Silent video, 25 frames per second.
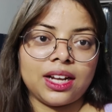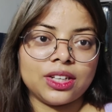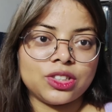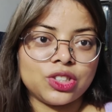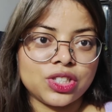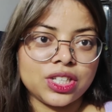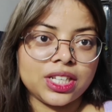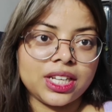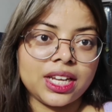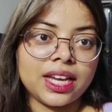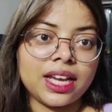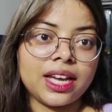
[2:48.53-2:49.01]

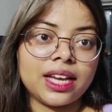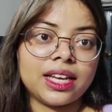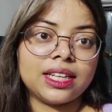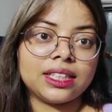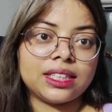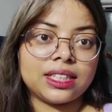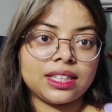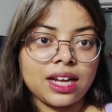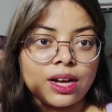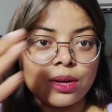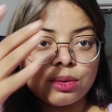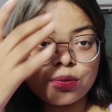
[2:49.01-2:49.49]
अच्छी है
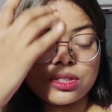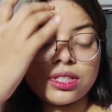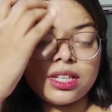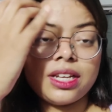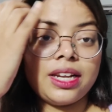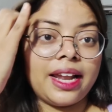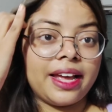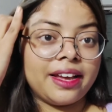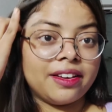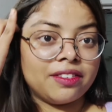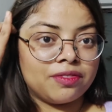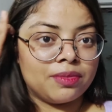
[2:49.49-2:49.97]
कितना
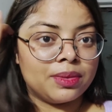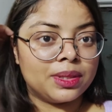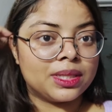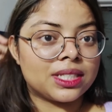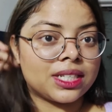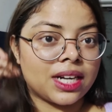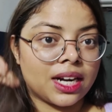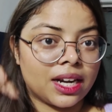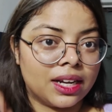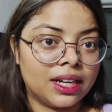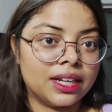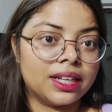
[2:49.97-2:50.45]
उसने लाइफ में
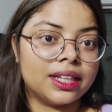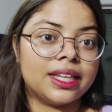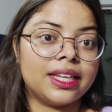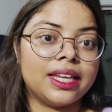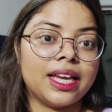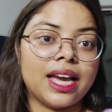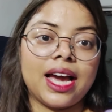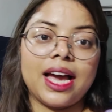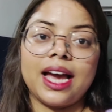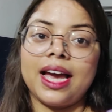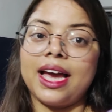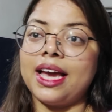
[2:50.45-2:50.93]
स्ट्रगल
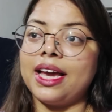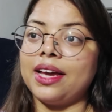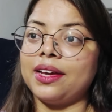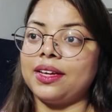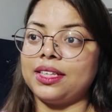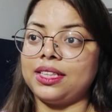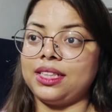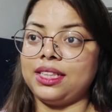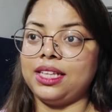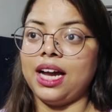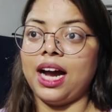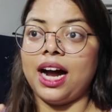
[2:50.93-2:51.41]
किया है
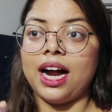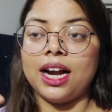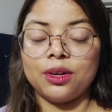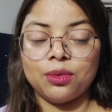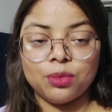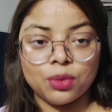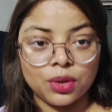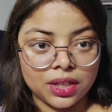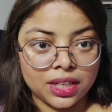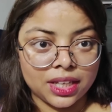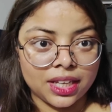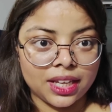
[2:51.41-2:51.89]
कितनी
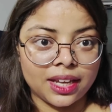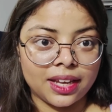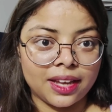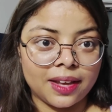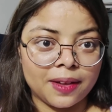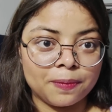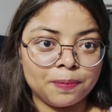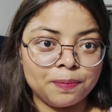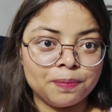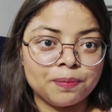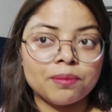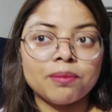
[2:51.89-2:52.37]
हार्ड वर्किंग है